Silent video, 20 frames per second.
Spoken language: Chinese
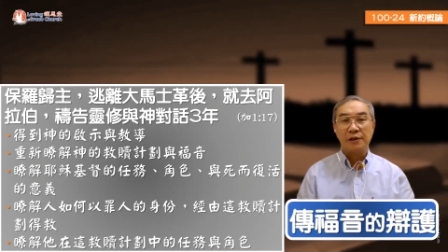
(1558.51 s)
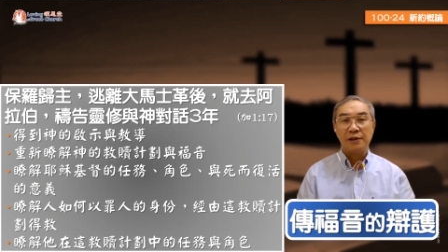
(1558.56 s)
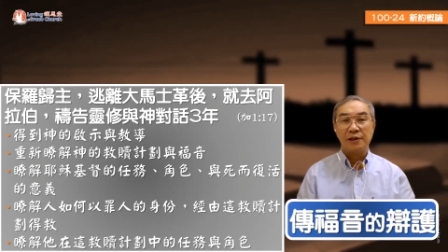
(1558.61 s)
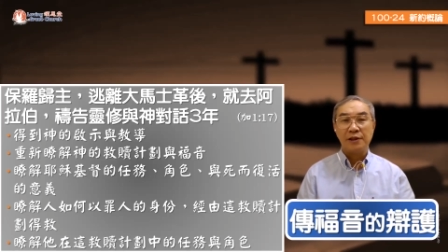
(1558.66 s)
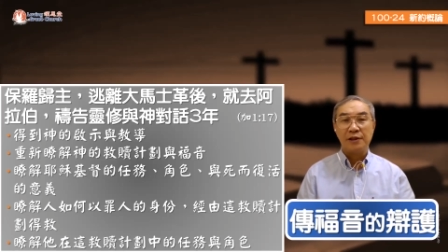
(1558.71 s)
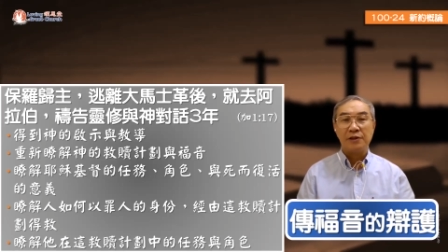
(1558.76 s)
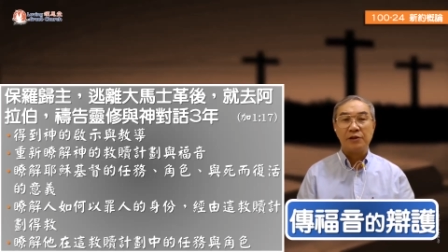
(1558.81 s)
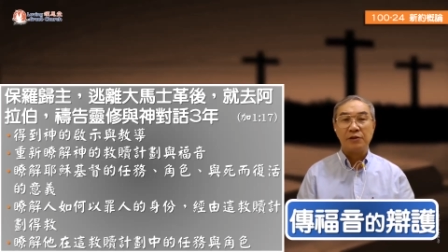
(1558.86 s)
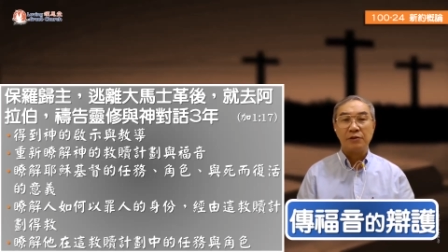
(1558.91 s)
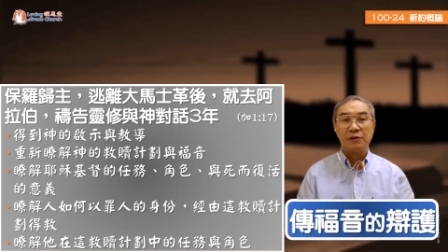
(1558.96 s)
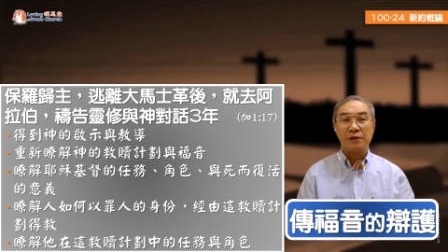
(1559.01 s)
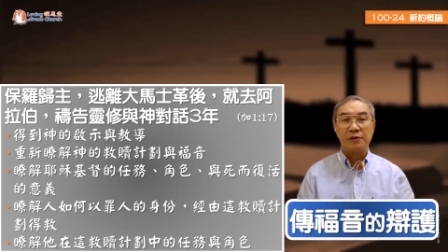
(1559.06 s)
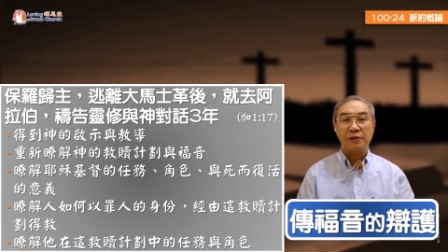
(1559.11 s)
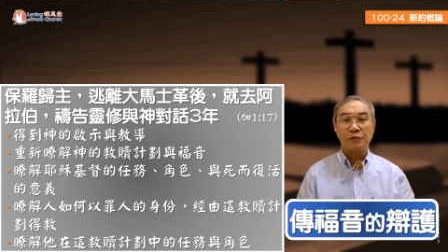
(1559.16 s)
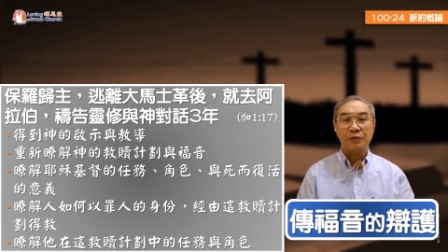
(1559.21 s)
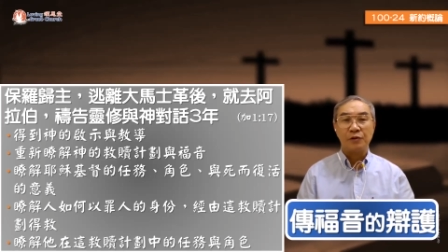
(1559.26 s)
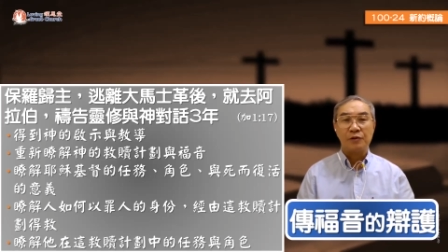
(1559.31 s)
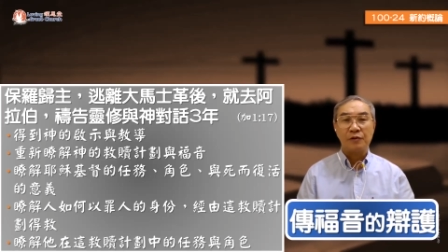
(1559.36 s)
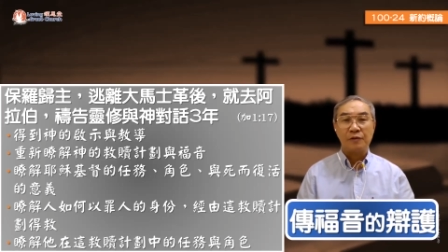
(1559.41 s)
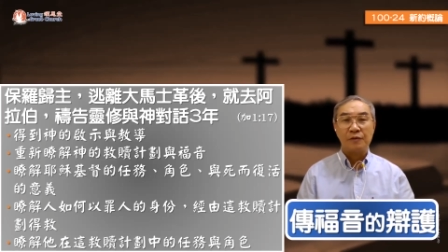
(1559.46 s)
意义又是什
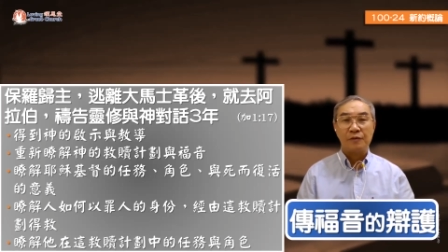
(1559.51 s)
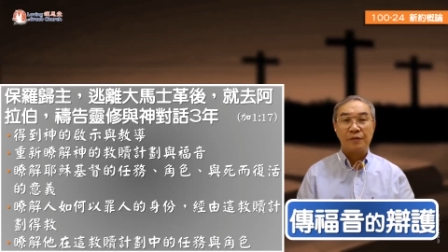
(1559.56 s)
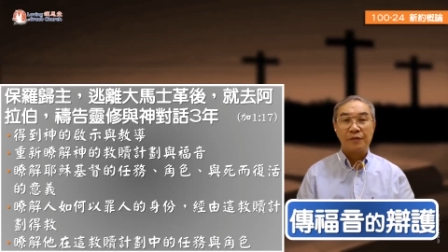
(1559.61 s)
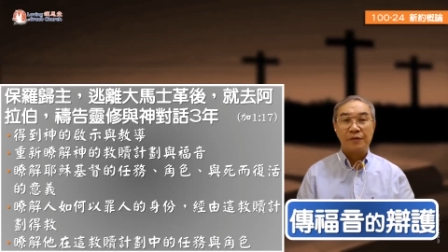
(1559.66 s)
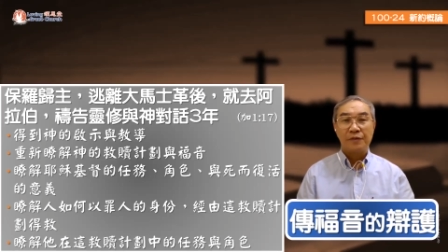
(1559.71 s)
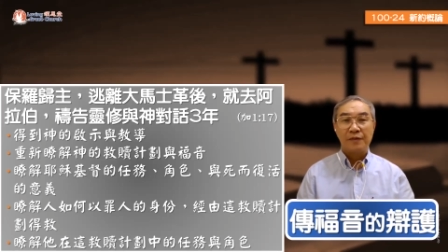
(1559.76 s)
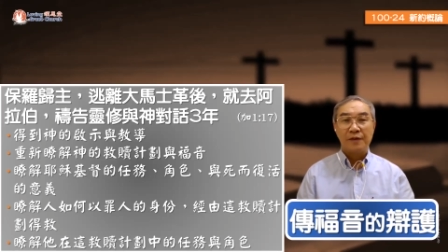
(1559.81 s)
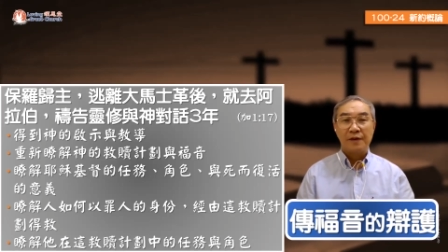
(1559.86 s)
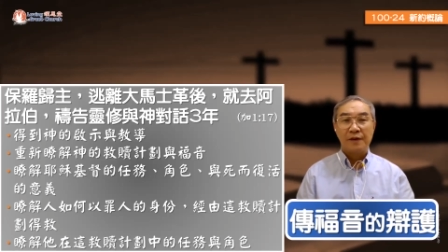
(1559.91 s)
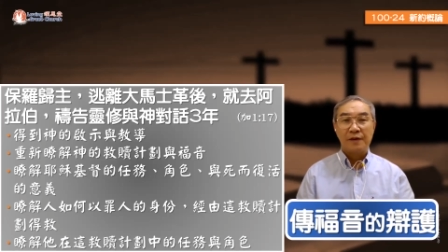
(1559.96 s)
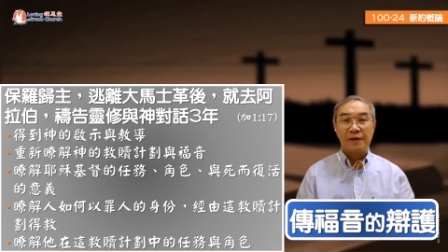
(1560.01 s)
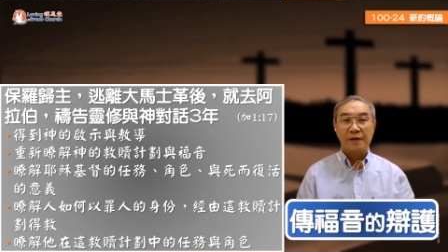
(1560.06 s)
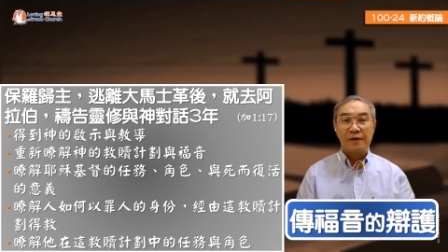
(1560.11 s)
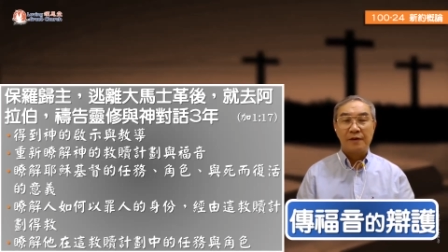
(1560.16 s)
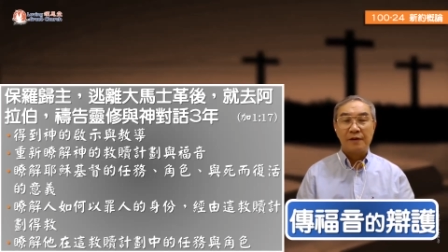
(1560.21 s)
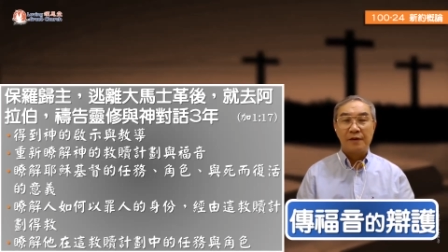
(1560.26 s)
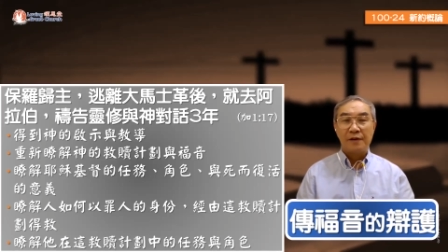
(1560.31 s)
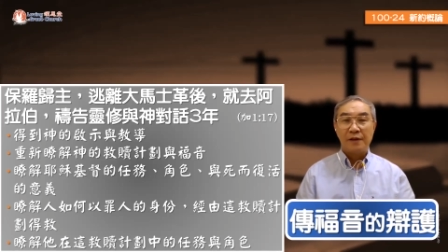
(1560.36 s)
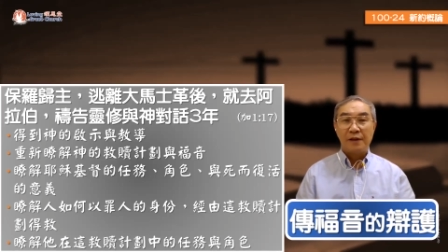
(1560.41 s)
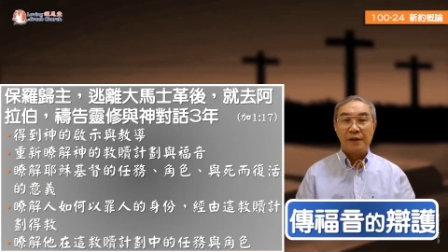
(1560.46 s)
么？啊，
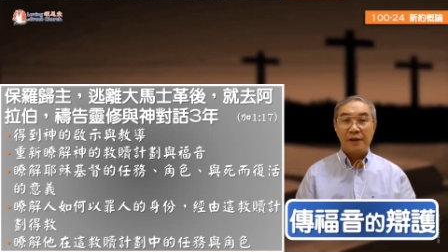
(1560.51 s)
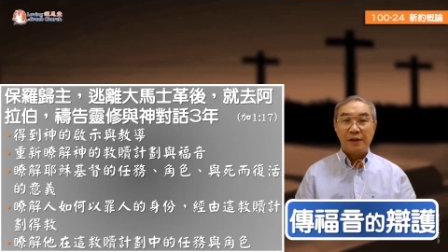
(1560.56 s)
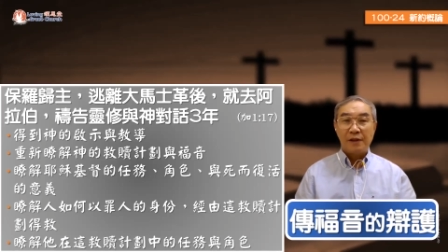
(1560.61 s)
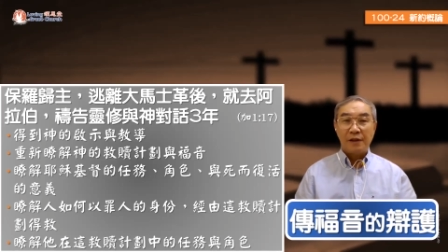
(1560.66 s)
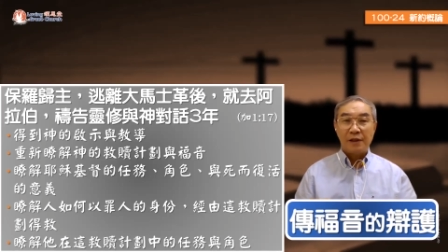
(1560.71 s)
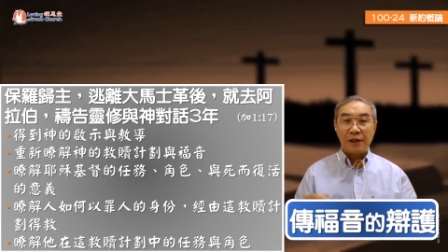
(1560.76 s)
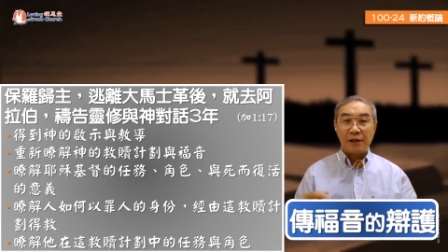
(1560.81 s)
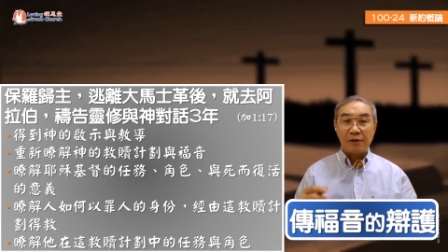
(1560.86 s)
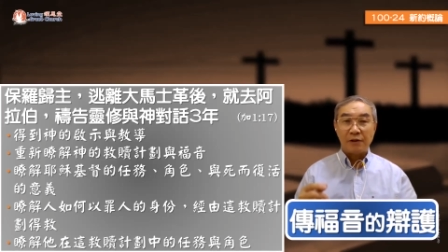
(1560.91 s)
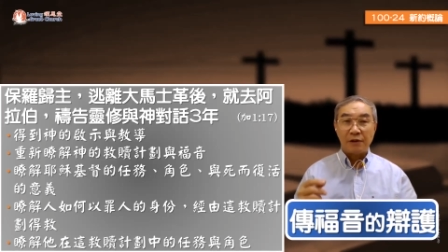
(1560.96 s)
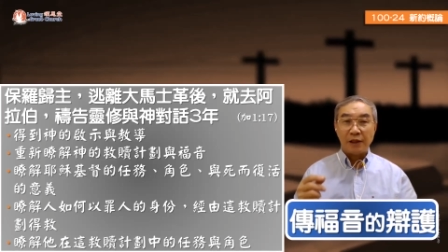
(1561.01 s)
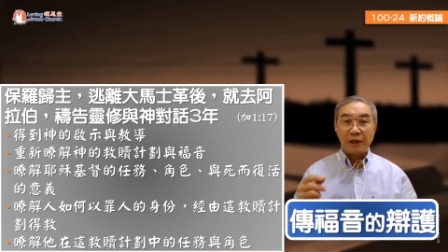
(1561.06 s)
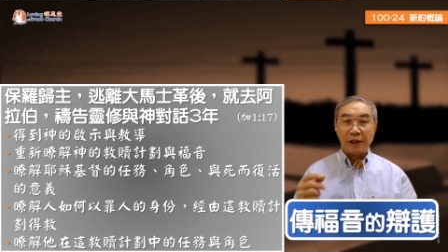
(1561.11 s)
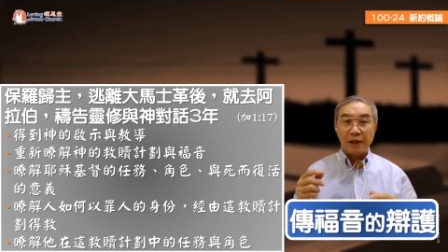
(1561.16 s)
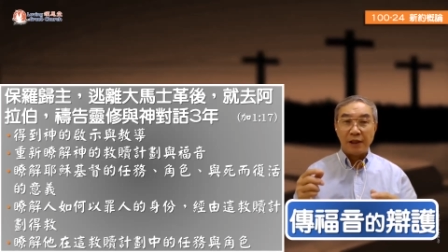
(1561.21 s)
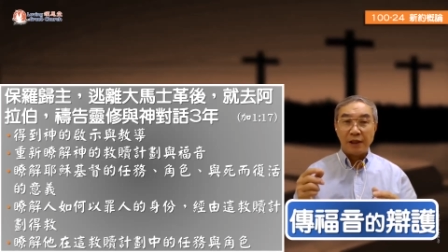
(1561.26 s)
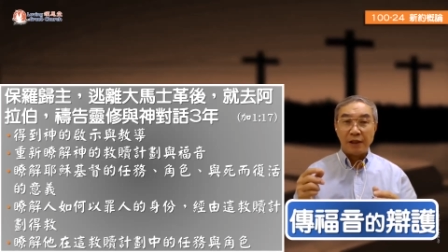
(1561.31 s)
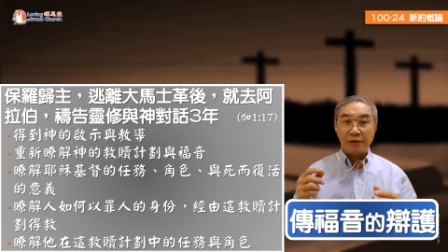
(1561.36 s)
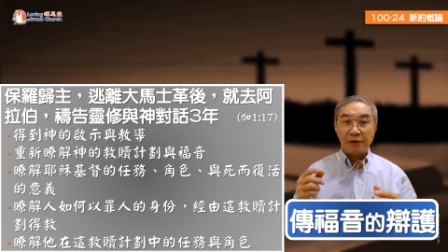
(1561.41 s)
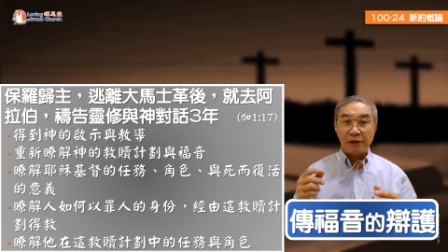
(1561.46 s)
然后他也了